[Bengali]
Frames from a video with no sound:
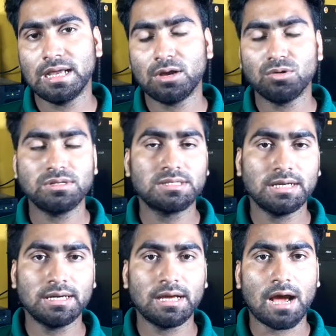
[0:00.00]
এখন
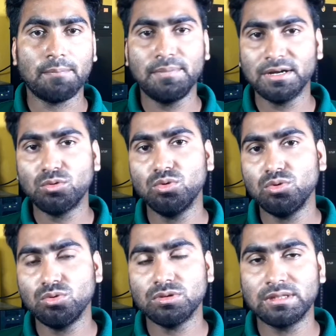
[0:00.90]
যে আপডেটগুলো
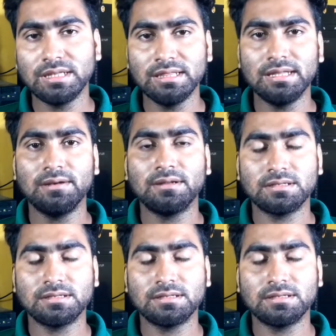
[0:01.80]
দিন দিন